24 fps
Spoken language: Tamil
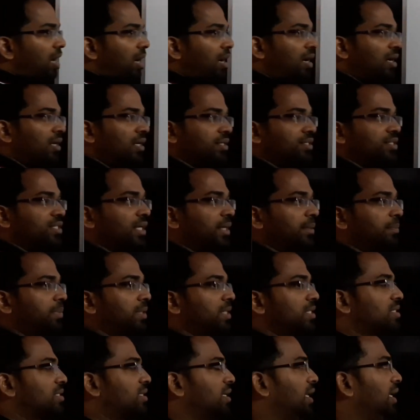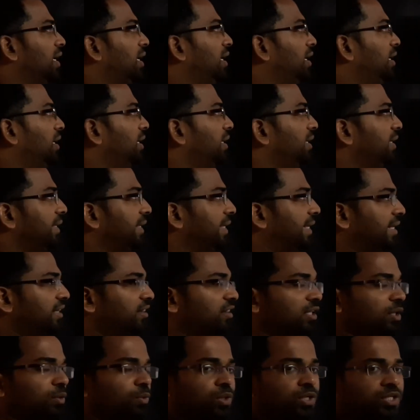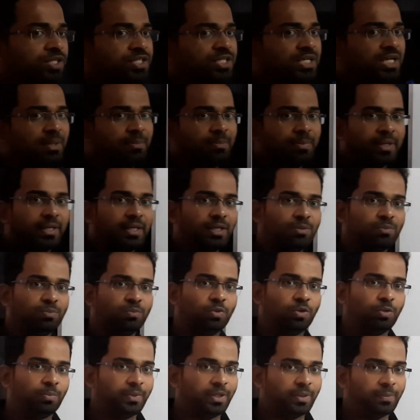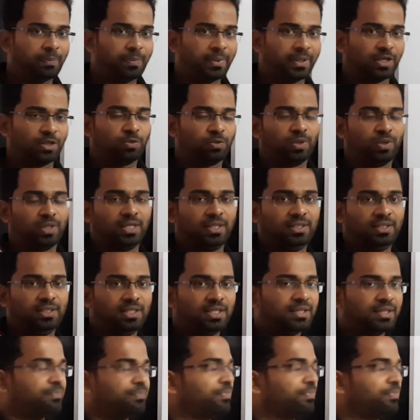ஆறு சாப்டர்ஸில் எந்த ஒரு சாப்டரையும் ஒமிட் பண்ணக்கூடாது